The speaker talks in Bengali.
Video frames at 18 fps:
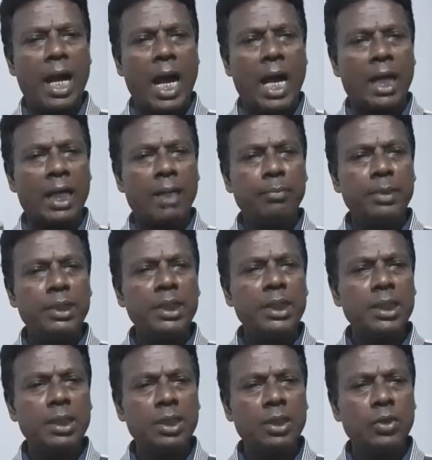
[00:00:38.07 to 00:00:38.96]
আগামী
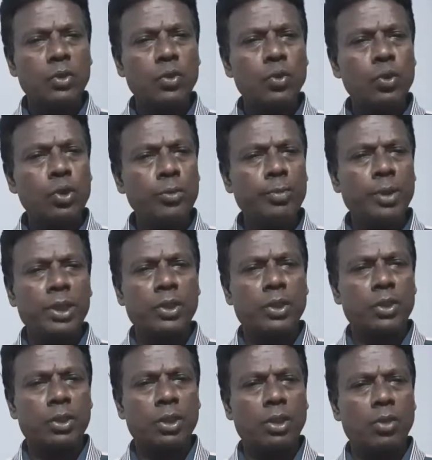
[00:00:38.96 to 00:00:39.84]
দুই মাস
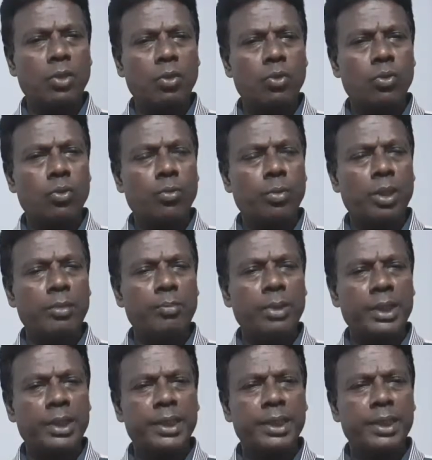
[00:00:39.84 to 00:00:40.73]
অর্থাৎ অক্টোবর
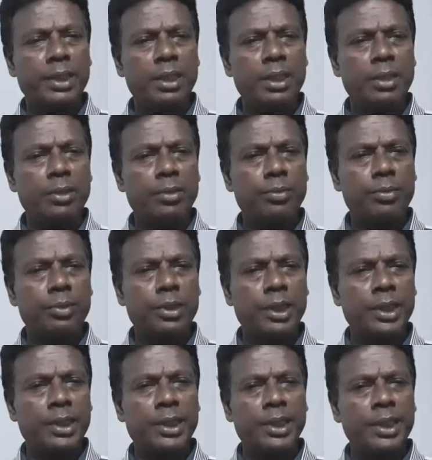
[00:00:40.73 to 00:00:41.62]
মাসের
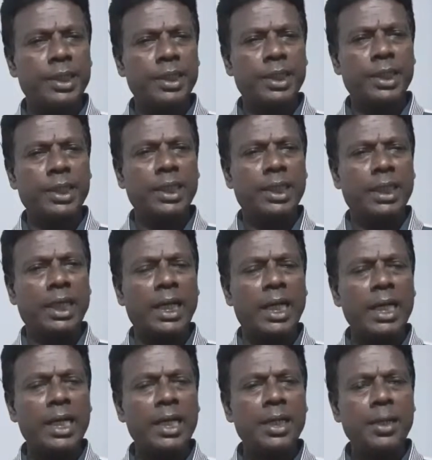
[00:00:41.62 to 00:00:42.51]
শেষের দিকে
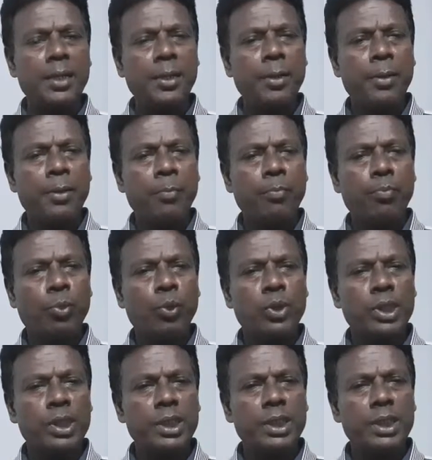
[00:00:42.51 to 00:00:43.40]
তারা
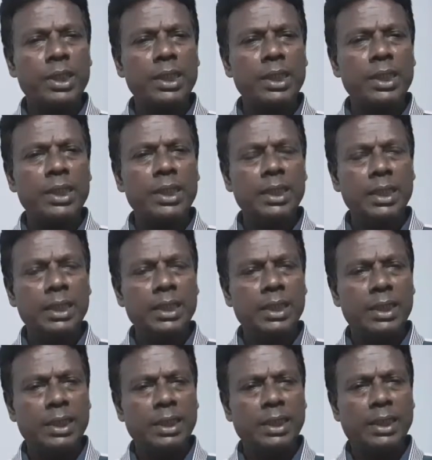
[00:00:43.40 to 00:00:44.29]
প্রতিটি
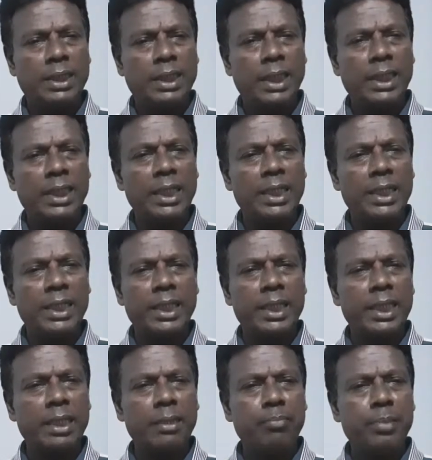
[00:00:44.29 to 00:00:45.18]
চ্যানেল
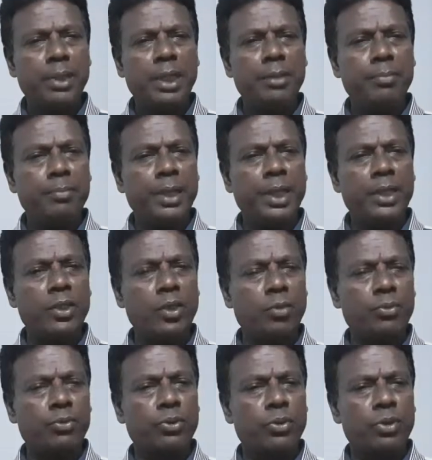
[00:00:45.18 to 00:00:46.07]
থেকে ভেরিফাইড
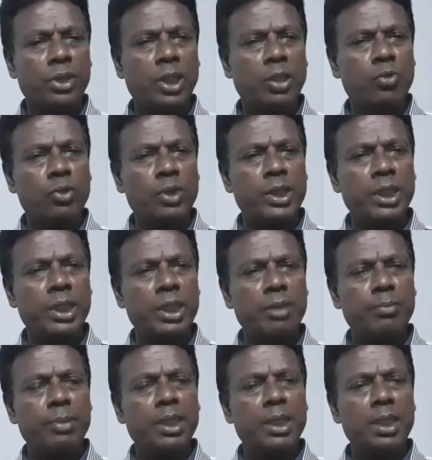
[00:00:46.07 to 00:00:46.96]
অপশনটা উঠিয়ে
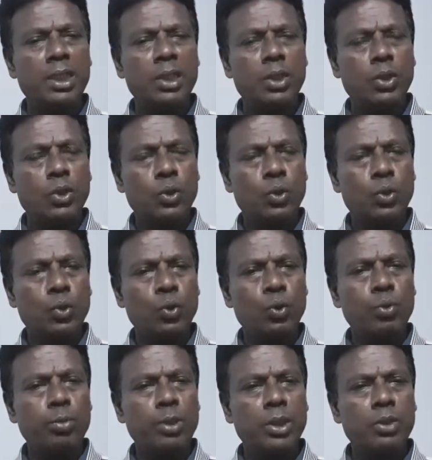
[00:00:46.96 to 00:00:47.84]
দিবে
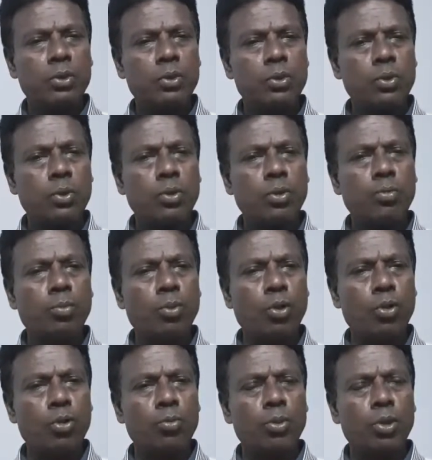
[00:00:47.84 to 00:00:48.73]
শুধুমাত্র
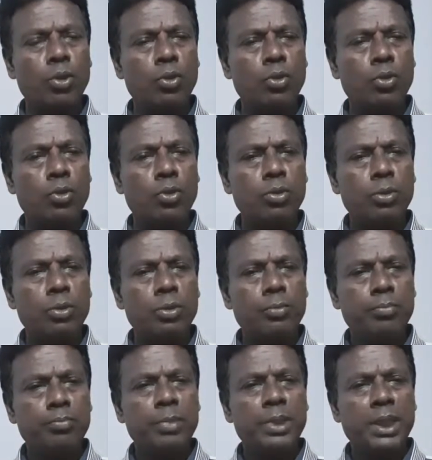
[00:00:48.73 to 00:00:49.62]
বড় বড়
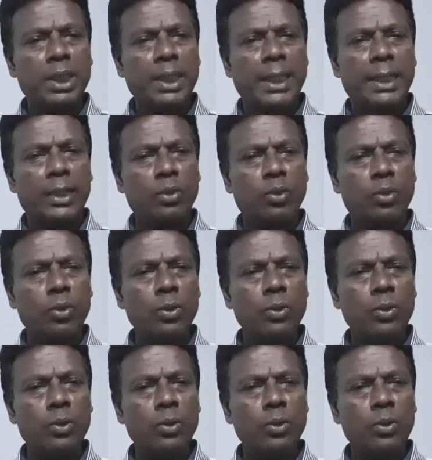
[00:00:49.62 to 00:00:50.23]
বিখ্যাত